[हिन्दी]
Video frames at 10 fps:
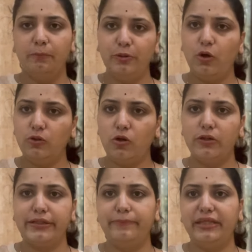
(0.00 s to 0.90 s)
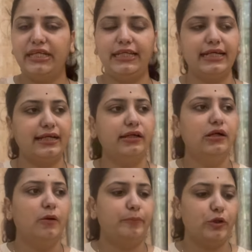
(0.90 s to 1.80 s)
प्योर कॉटन भी नहीं है
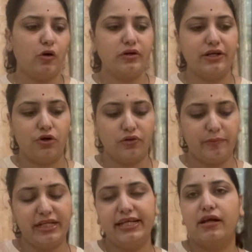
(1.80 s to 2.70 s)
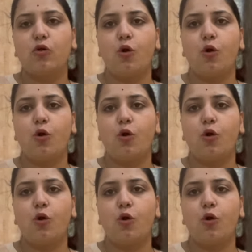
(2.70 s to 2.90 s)
प्योर रेन भी नहीं है